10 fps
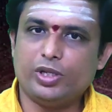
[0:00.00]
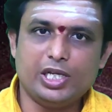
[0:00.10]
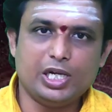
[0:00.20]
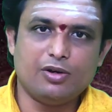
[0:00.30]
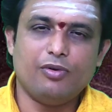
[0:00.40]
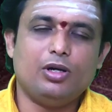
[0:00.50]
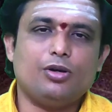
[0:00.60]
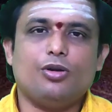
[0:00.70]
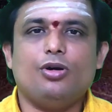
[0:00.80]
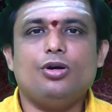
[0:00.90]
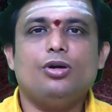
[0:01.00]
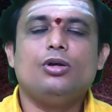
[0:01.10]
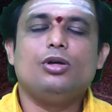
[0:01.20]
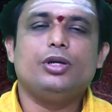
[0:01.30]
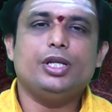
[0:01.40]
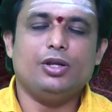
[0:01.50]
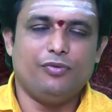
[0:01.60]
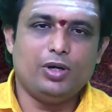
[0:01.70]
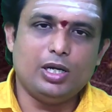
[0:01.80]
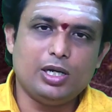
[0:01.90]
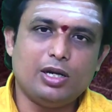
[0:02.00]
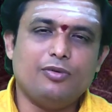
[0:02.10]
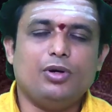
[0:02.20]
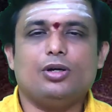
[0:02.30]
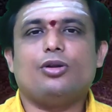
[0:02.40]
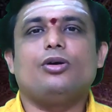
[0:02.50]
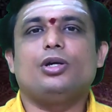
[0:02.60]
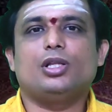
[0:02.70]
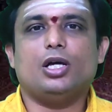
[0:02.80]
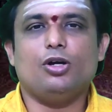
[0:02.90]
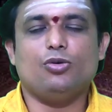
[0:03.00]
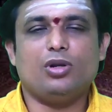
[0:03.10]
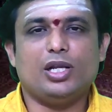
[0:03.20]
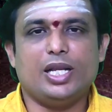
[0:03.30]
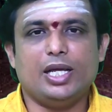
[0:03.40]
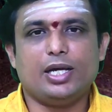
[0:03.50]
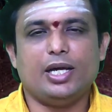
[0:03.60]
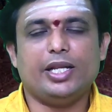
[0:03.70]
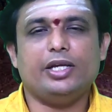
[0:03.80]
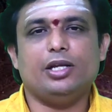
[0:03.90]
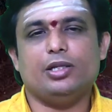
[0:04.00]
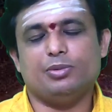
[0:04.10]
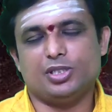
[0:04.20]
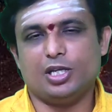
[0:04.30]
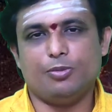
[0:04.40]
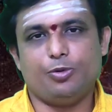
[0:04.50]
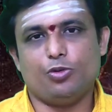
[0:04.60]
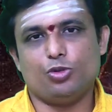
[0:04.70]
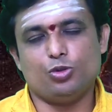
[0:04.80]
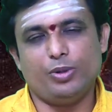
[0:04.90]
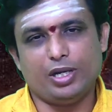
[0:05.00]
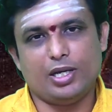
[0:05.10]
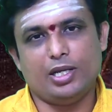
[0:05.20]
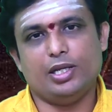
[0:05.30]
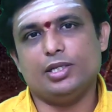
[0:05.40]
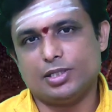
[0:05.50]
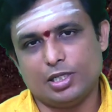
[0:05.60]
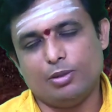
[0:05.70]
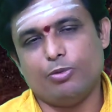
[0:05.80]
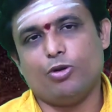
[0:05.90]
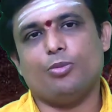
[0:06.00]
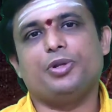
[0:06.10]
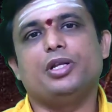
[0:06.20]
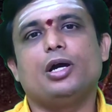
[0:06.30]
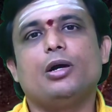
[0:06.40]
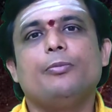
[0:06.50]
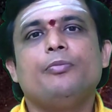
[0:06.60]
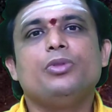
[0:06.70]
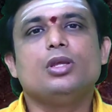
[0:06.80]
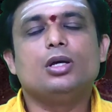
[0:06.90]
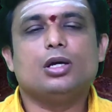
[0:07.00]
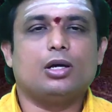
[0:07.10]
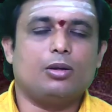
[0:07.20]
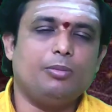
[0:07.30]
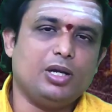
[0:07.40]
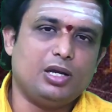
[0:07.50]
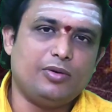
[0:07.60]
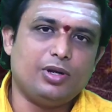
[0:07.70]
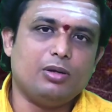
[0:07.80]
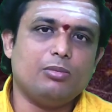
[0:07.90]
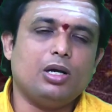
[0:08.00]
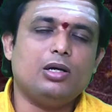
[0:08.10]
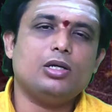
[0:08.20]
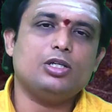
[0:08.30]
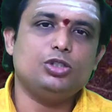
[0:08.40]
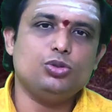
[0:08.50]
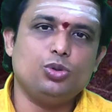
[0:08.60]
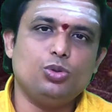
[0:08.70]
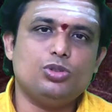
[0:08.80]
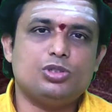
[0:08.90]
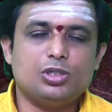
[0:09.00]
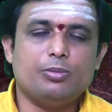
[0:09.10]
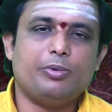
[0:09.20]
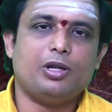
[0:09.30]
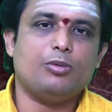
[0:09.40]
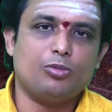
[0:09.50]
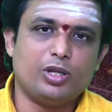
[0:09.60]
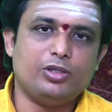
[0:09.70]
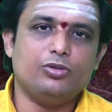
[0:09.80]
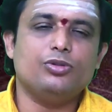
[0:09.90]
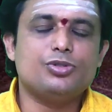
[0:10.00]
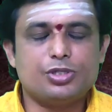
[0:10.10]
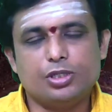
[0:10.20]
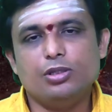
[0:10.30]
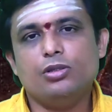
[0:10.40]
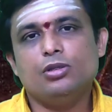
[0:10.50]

ஒரு இடம் வாங்குகிறோம் இல்லை வாகனம் வாங்குகிறோம் ஏதாவது ஒரு நல்ல காரியங்கள் நம்ம செய்ய போகிறோம் ஒரு சுப காரியங்கள் செய்ய போகிறோம் அப்படின்னா ரொம்ப கவனமாக யோசித்து பலமுறை யோசித்து